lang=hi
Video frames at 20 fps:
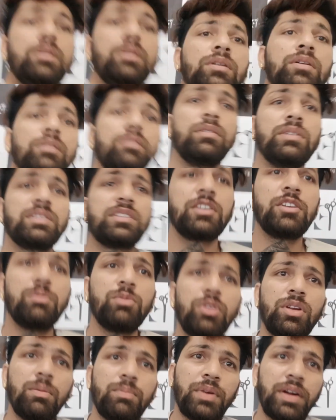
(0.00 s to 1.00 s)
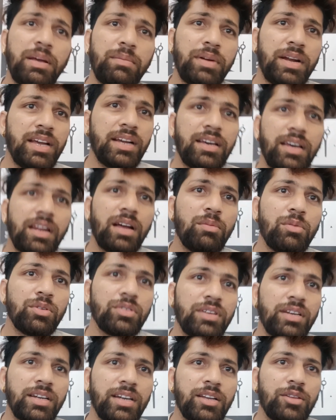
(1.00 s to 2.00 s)
वैसे ही बोला पड़े पड़े ख़राब हो
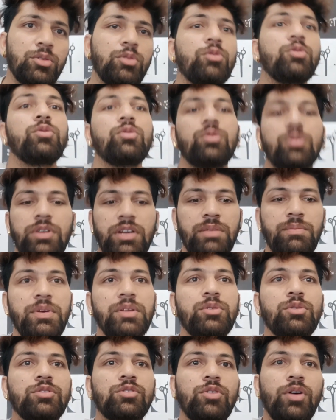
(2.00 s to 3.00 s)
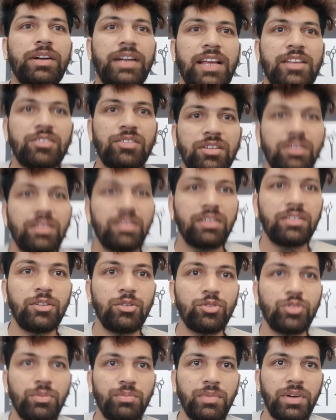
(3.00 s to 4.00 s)
जाएंगे तो कहीं पे तो उसको अटैच कर देता हूँ
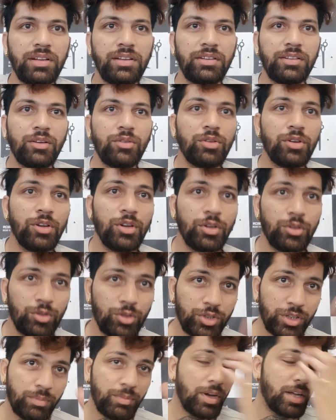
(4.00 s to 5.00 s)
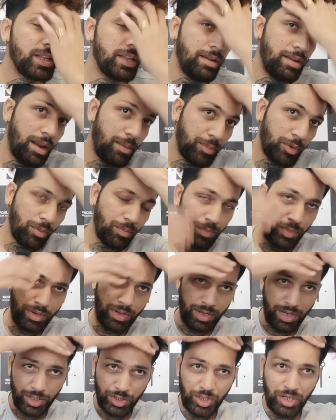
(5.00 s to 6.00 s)
चिपका देता हूँ तो चिपका दिया लैपटॉप पे
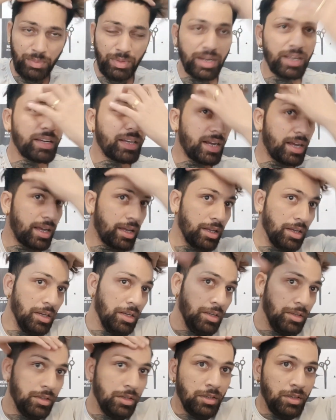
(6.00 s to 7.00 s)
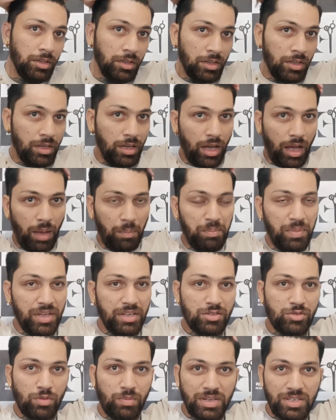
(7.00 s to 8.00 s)
अच्छा भी लग रहा है अभी
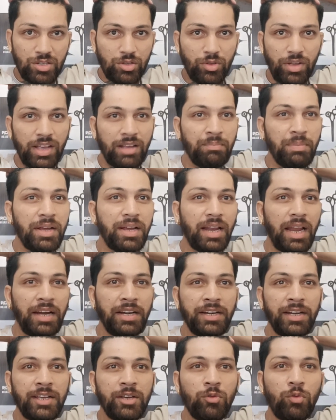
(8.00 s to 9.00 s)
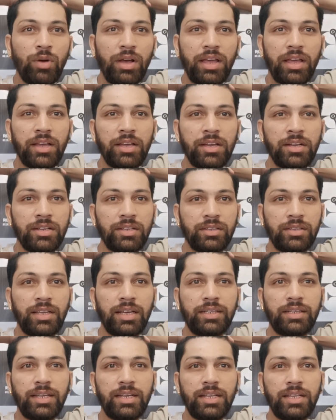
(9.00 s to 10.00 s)
सुबह से तो एक भी क्लाइंट नहीं हुआ है देखते
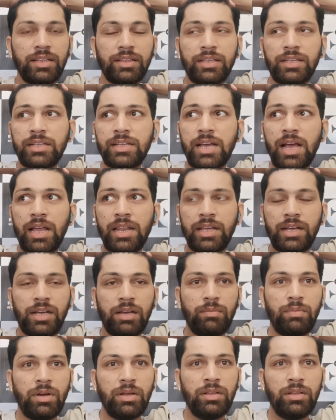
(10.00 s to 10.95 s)
हैं दीदी आने के बाद